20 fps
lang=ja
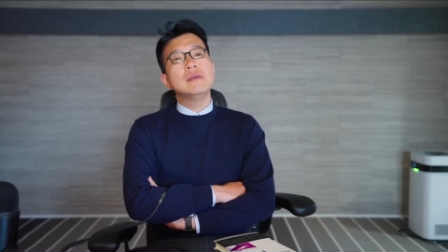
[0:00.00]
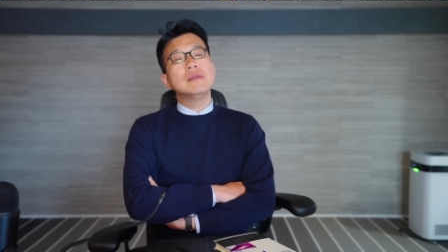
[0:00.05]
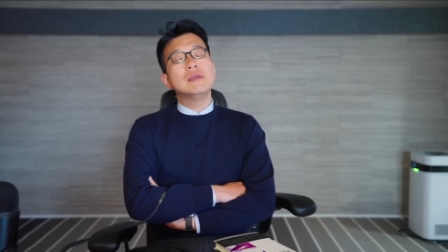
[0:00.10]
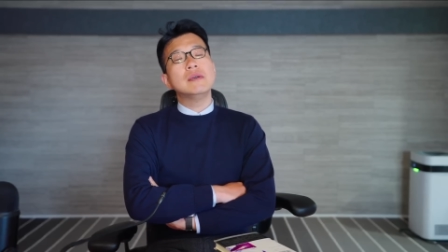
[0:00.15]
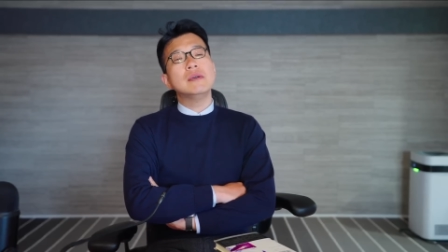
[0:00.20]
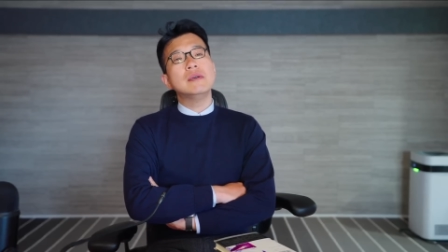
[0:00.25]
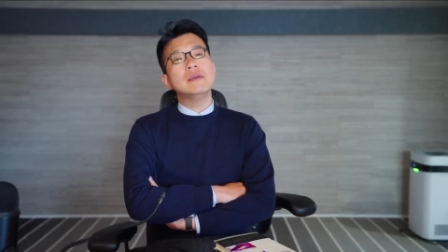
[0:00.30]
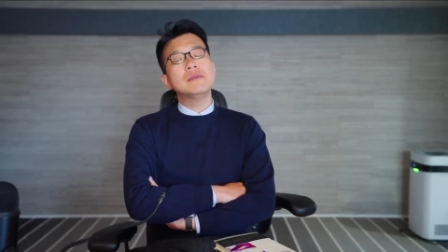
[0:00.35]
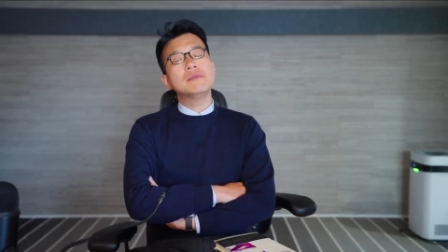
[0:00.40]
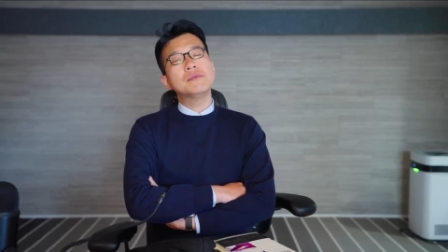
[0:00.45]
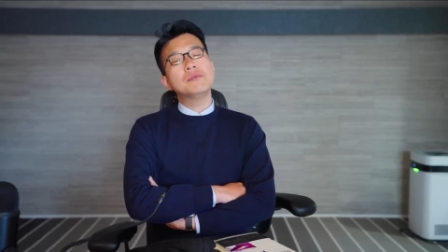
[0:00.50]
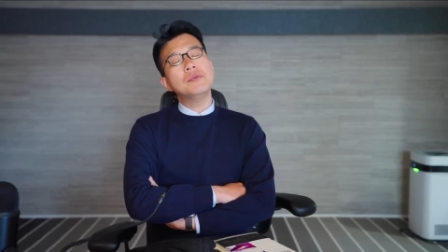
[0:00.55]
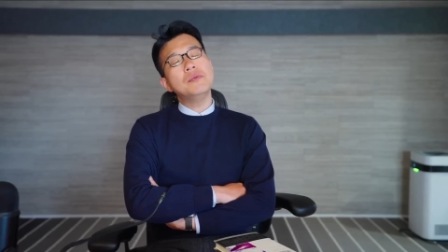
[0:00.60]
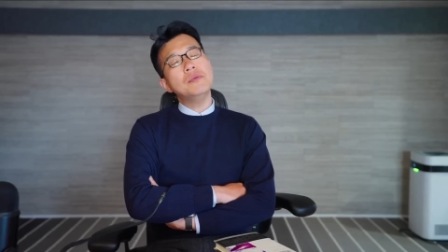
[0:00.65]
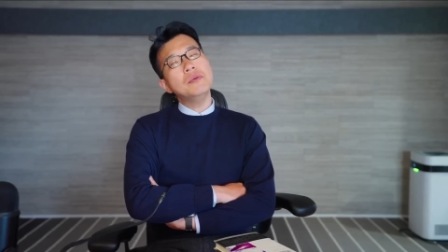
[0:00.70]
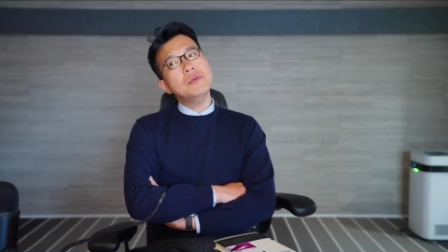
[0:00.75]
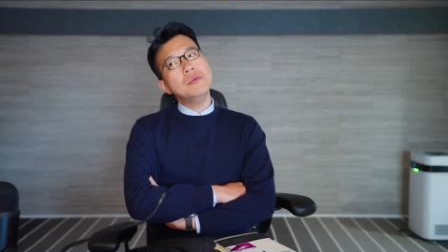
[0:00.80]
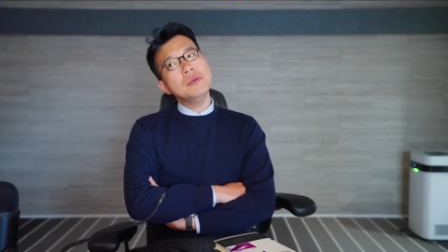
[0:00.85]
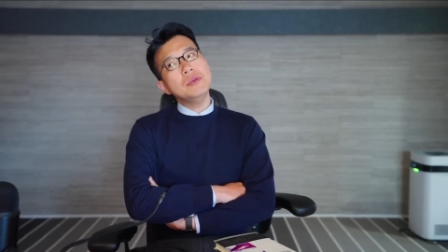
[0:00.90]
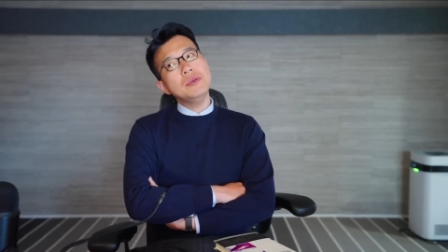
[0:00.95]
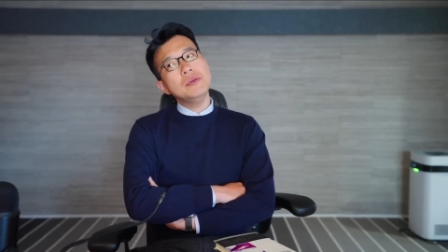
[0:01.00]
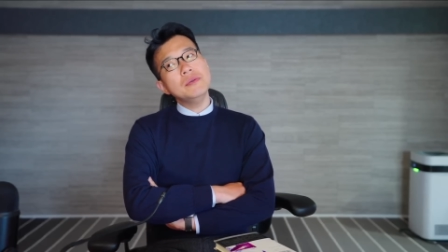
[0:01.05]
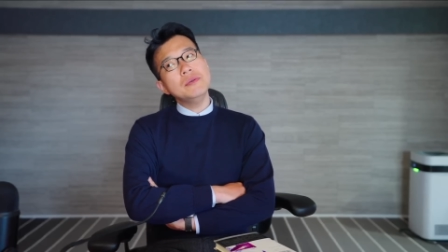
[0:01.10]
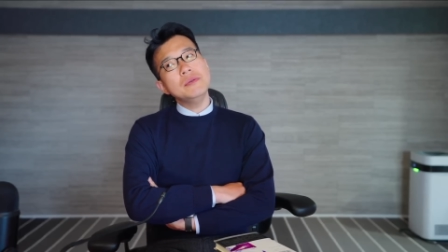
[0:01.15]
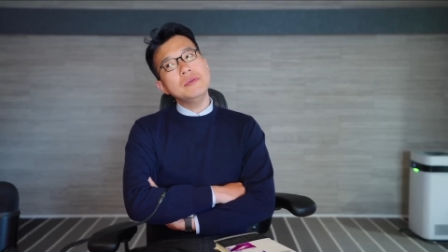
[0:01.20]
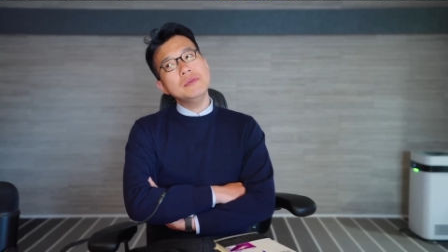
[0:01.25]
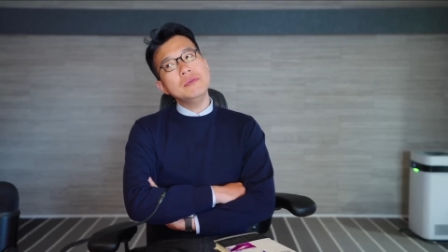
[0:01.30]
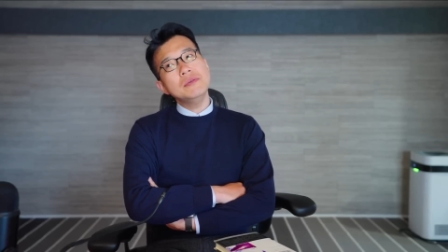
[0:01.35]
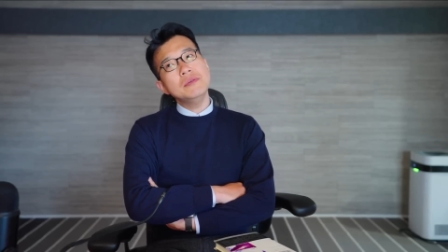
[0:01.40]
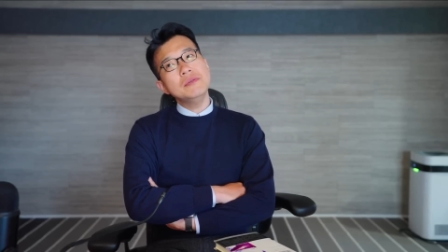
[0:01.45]
で、そうい
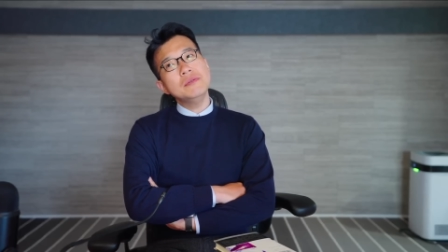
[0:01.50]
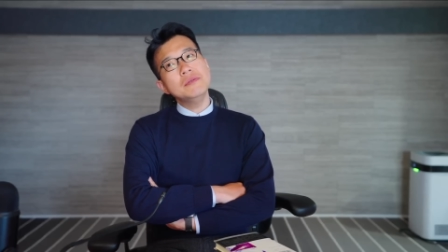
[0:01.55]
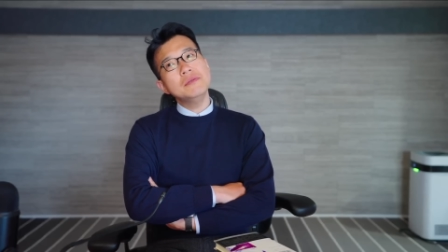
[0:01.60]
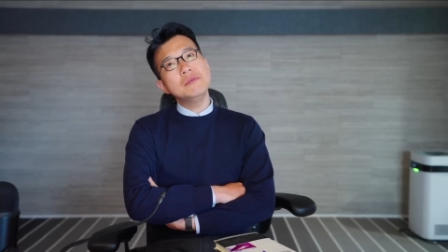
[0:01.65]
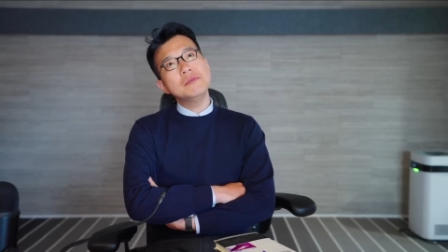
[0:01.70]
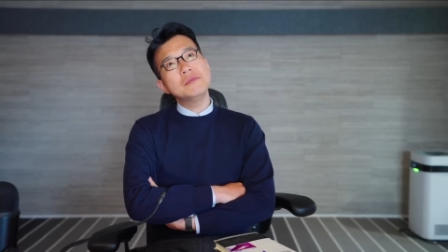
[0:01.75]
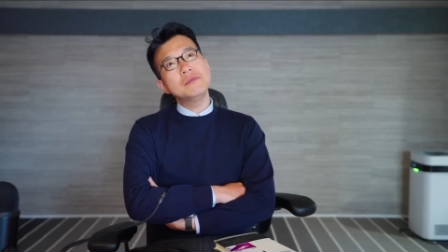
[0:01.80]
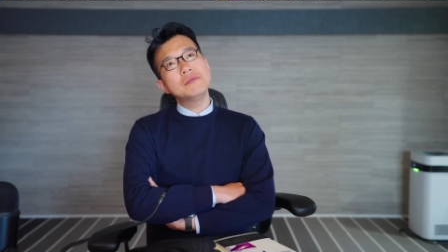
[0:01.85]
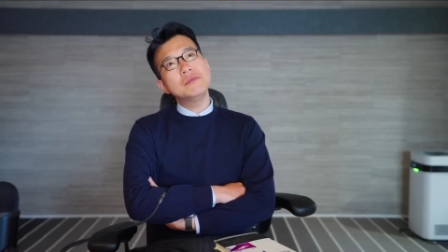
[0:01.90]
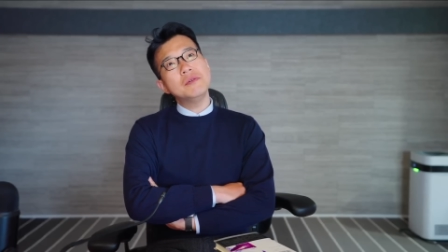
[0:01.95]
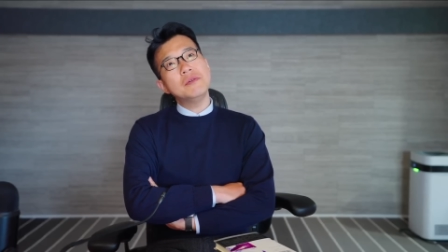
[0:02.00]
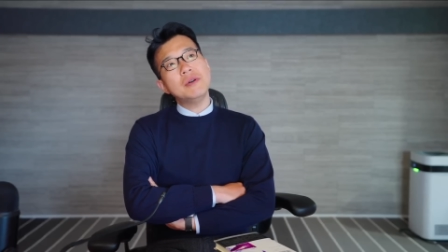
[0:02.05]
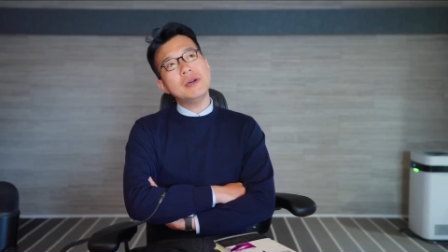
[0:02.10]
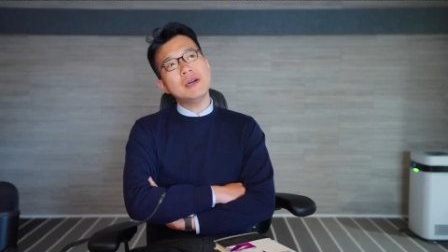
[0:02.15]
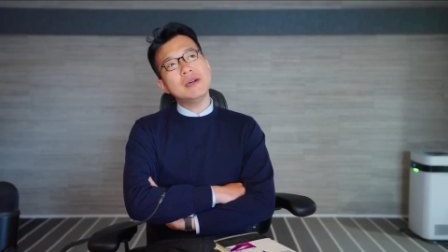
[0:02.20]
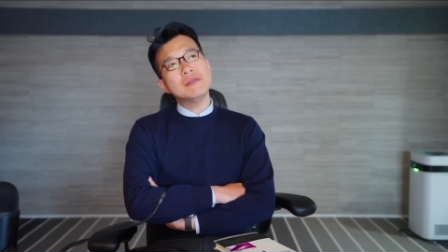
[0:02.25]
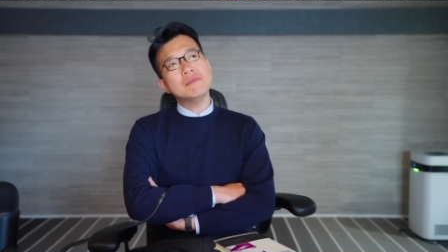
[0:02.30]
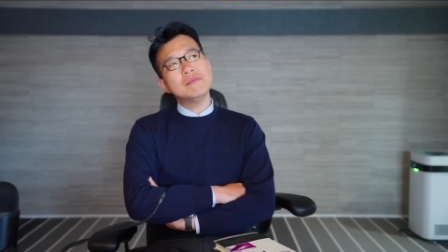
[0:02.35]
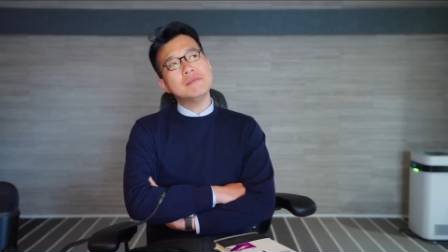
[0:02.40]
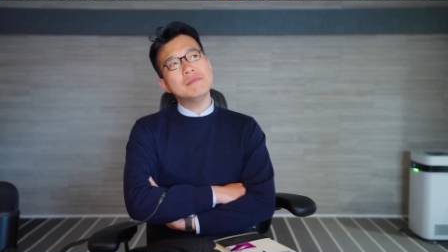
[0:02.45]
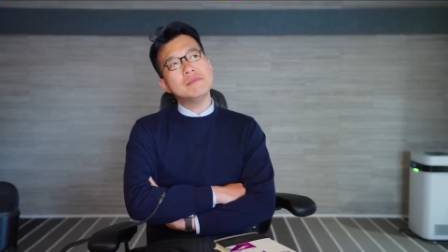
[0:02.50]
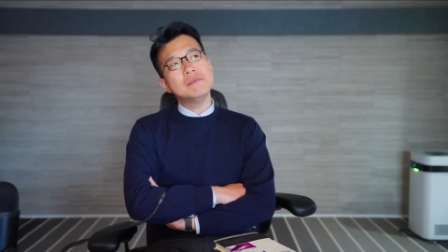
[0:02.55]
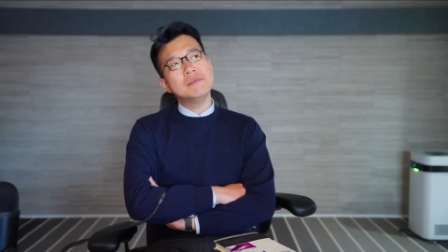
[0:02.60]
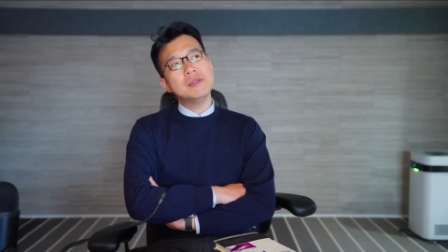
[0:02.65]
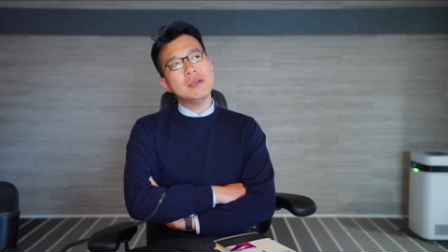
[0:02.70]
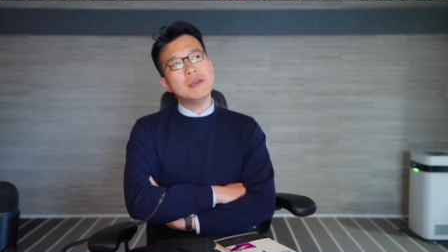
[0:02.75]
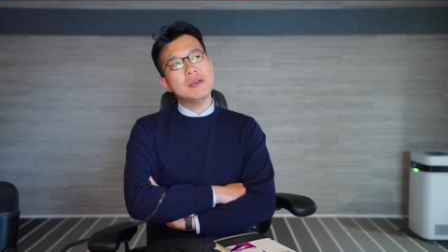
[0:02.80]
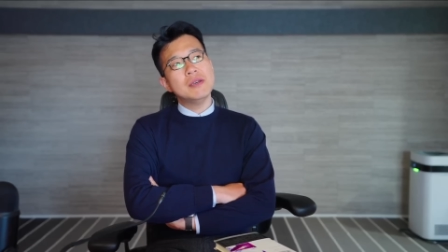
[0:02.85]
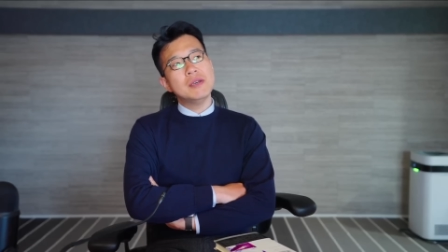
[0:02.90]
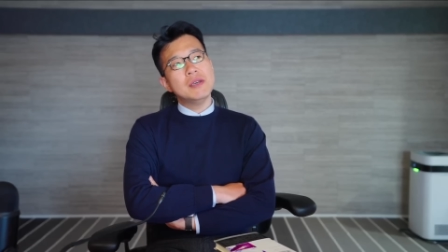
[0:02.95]
うご飯
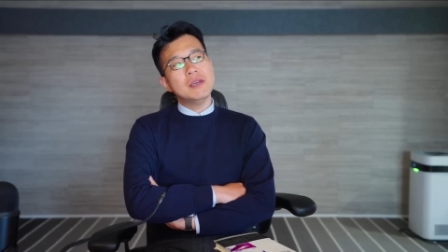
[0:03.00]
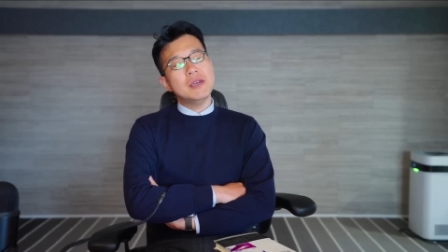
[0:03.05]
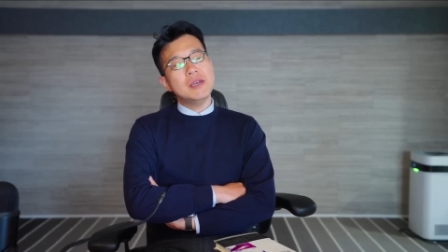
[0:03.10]
で